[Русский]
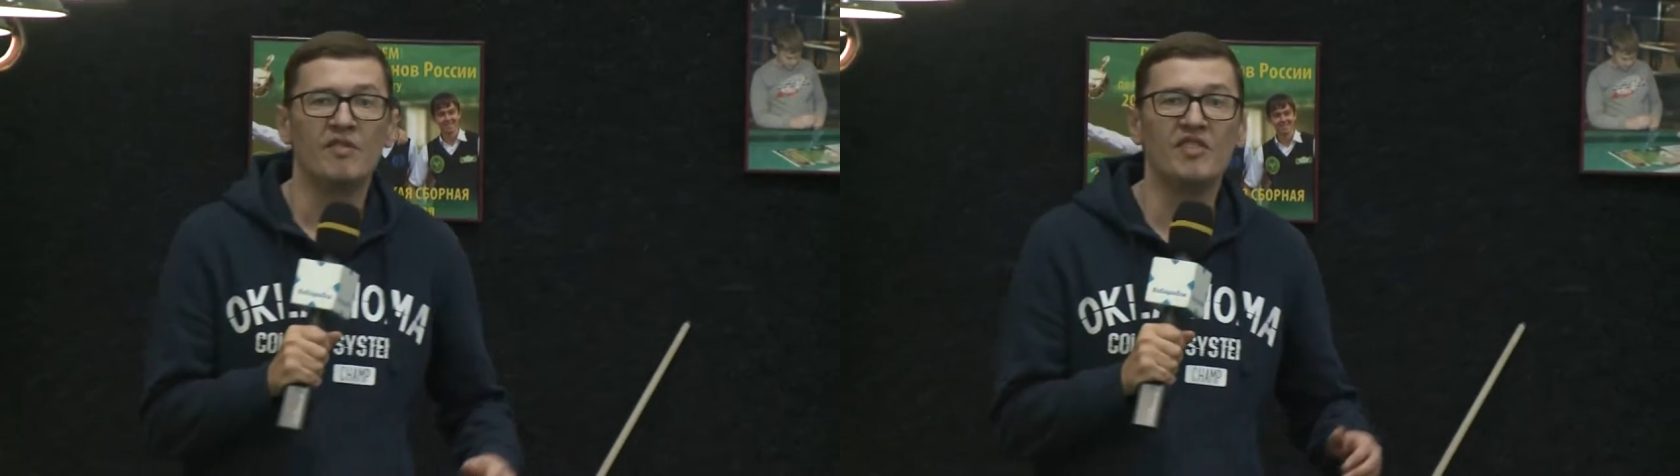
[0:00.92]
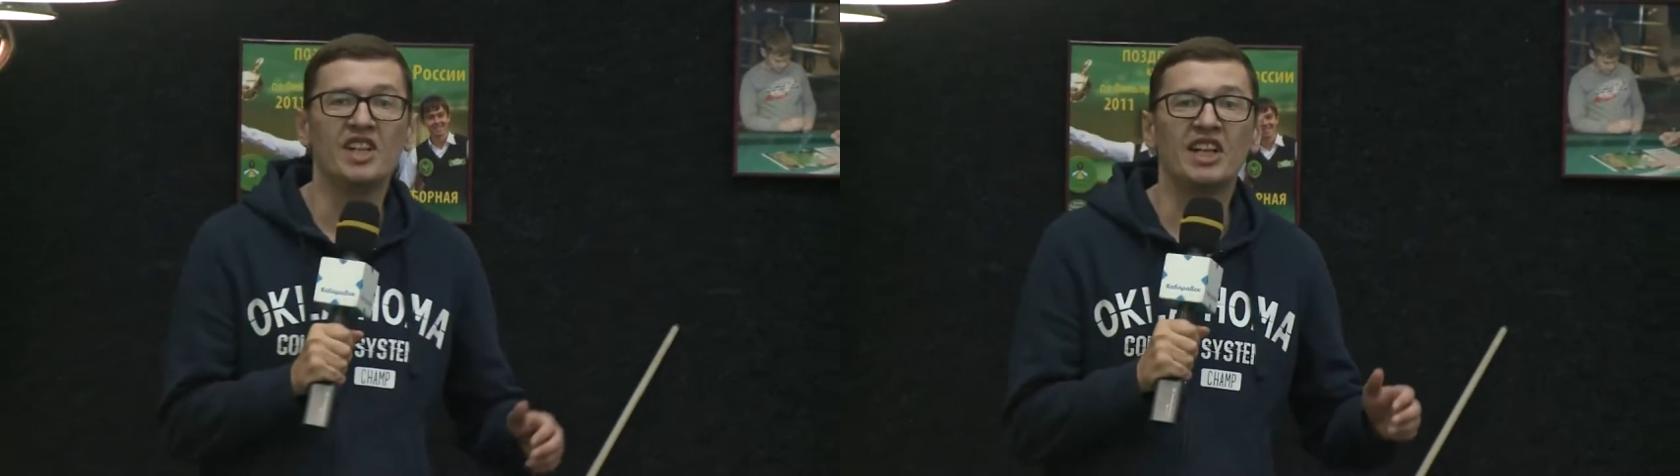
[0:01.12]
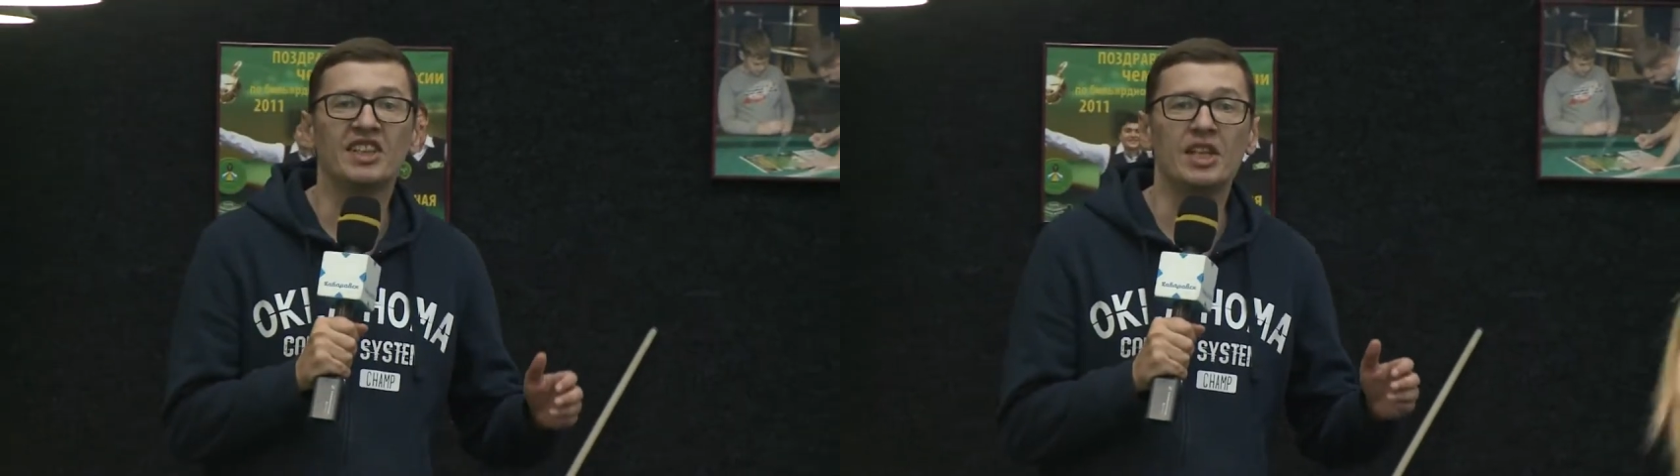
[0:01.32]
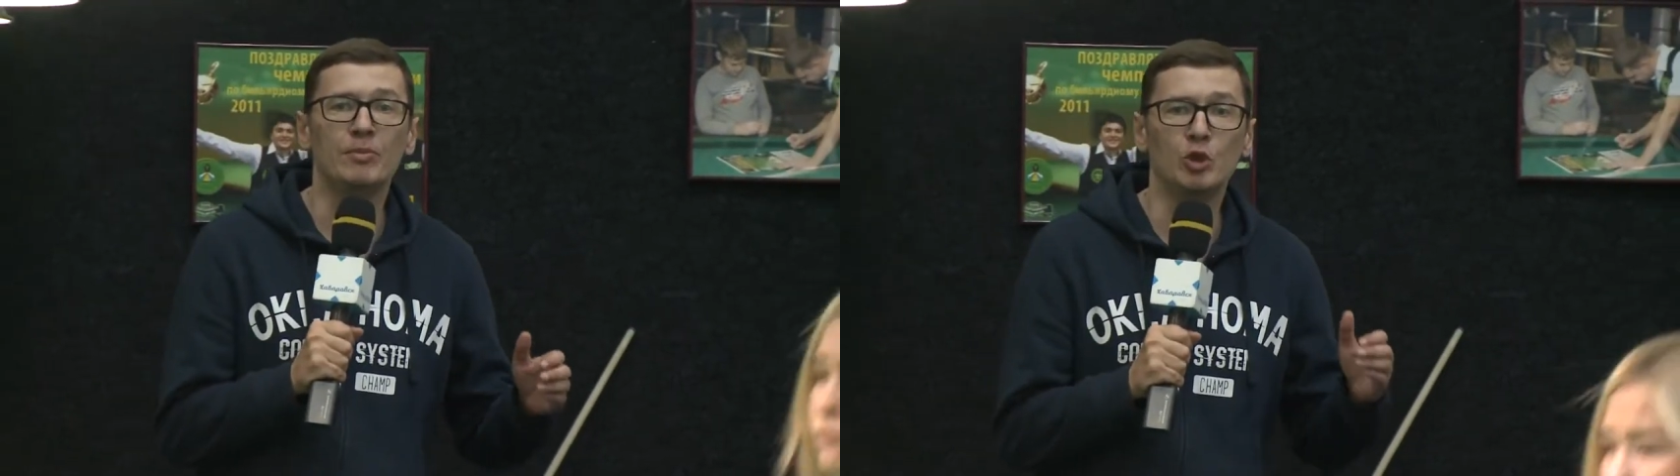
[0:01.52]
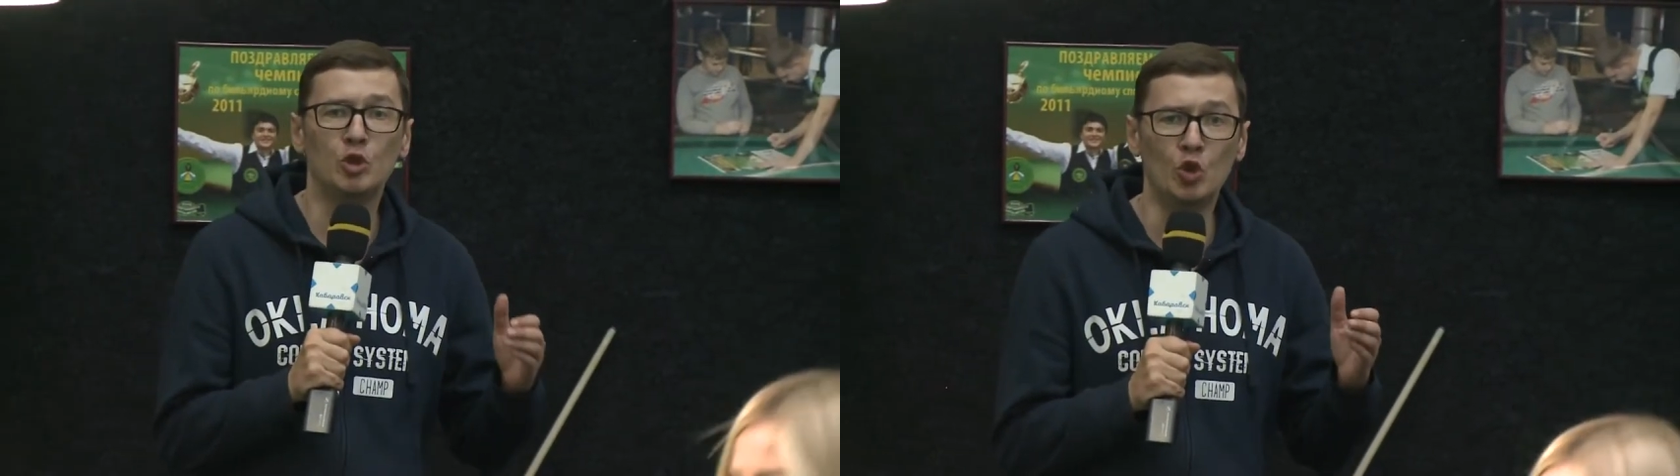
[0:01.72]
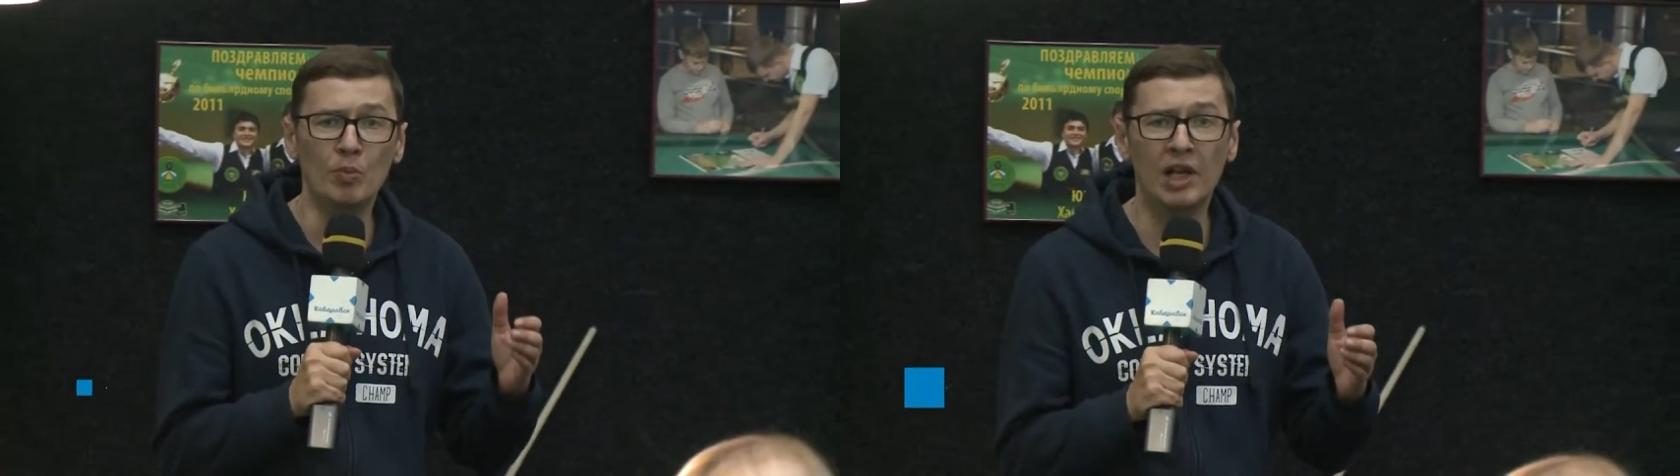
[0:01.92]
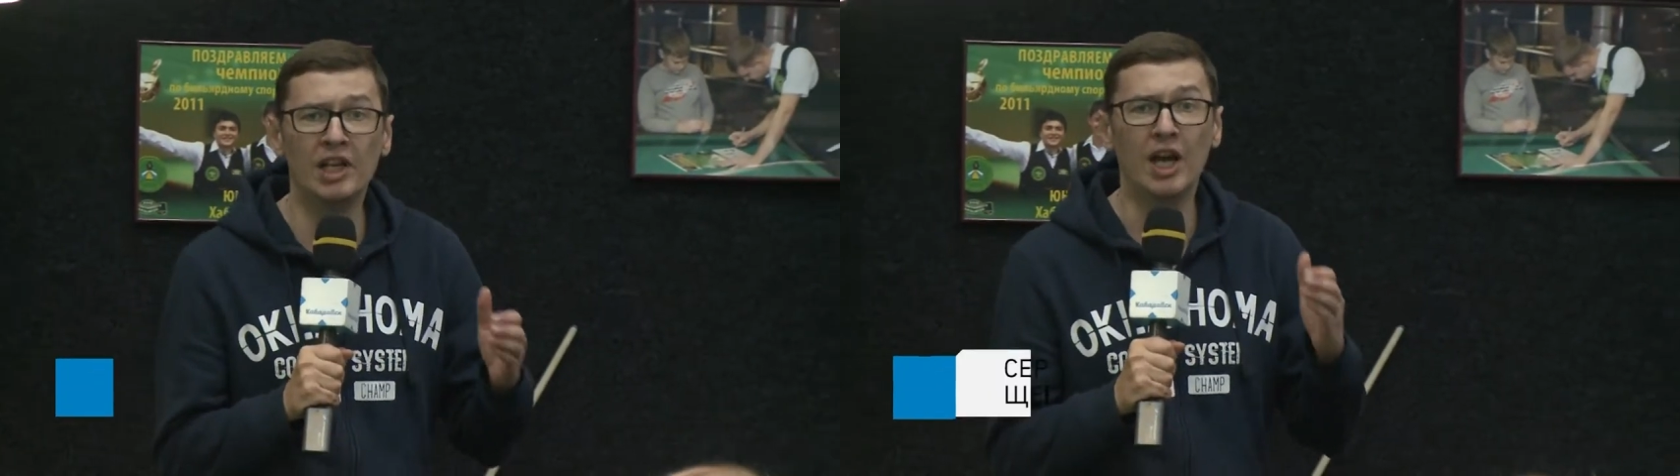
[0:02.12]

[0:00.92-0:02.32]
Вы когда-нибудь думали